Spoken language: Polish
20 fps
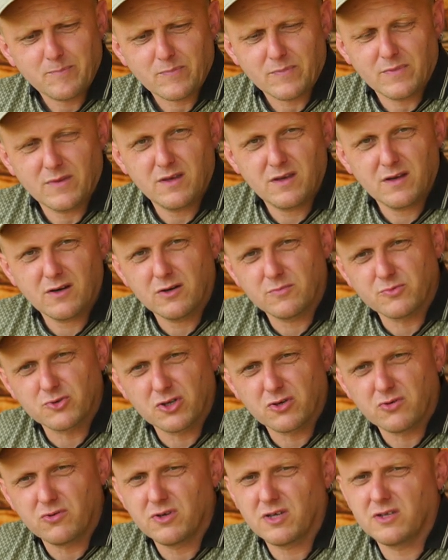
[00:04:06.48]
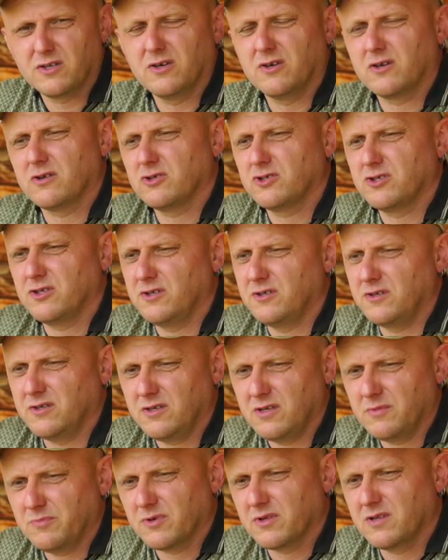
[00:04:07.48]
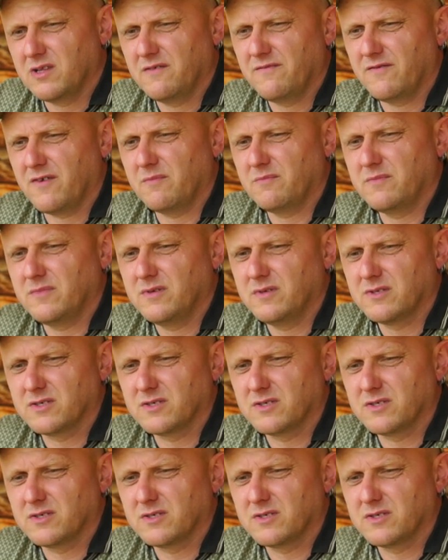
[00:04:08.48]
nie kopczykuję tych roślin, nie podlewam,